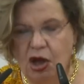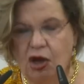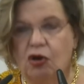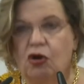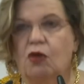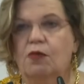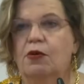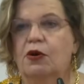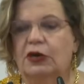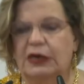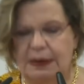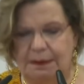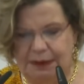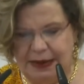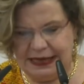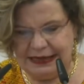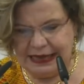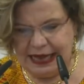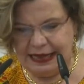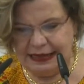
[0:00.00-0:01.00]
como
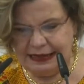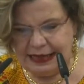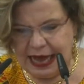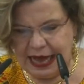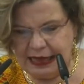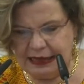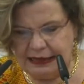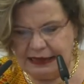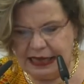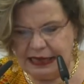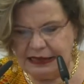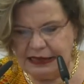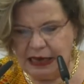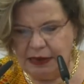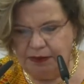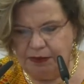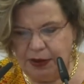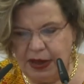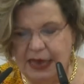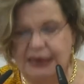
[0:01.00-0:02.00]
representantes
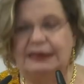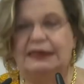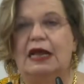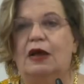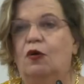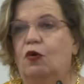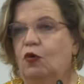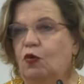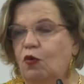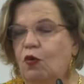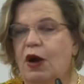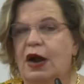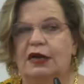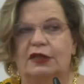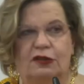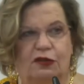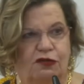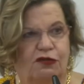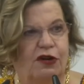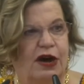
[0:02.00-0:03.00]
del... Este
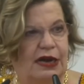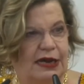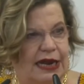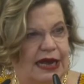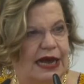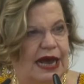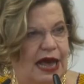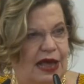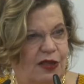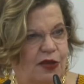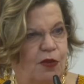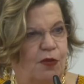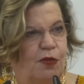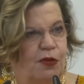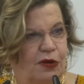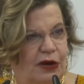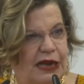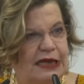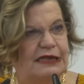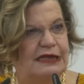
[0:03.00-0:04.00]
cuarto fue agregado
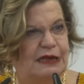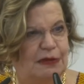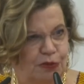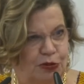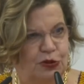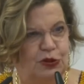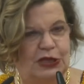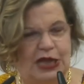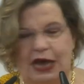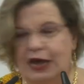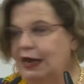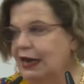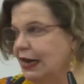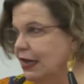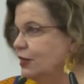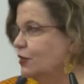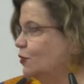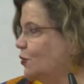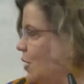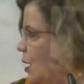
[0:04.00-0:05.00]
por las diputadas,
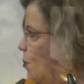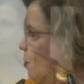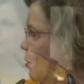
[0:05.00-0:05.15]
es una